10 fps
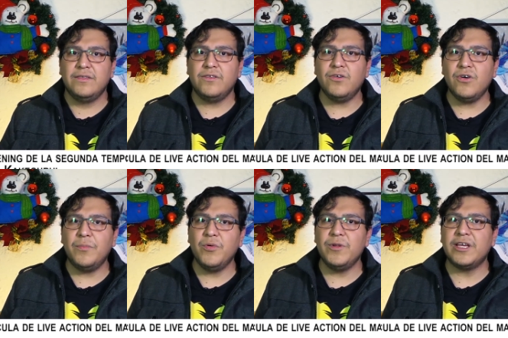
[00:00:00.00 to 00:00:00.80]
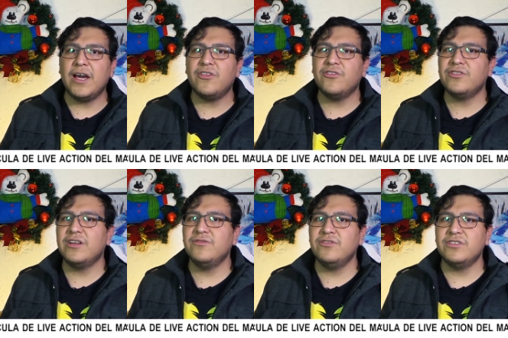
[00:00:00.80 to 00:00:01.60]
Toho ha publicado dos
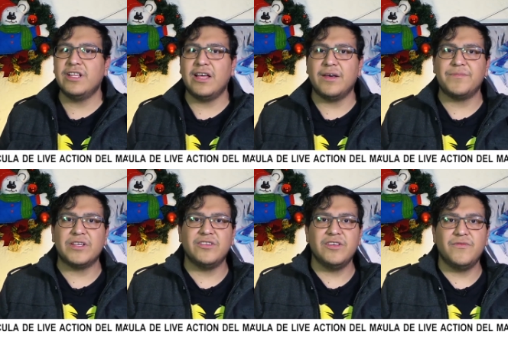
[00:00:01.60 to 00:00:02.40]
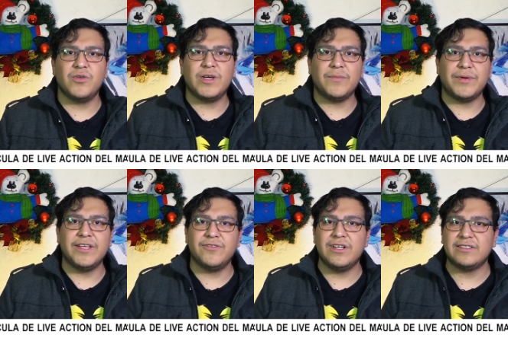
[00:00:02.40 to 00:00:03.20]
anuncios de la adaptación en forma de
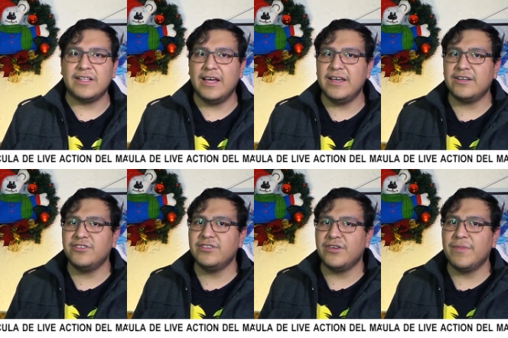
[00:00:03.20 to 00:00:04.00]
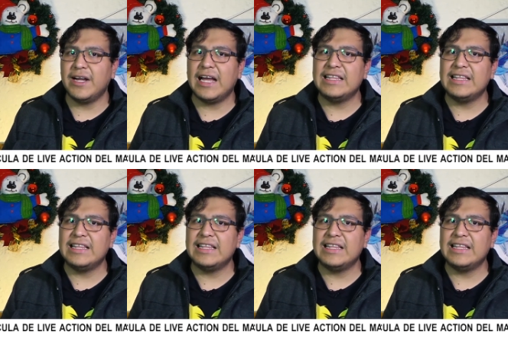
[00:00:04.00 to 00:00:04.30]
películas de live action del manga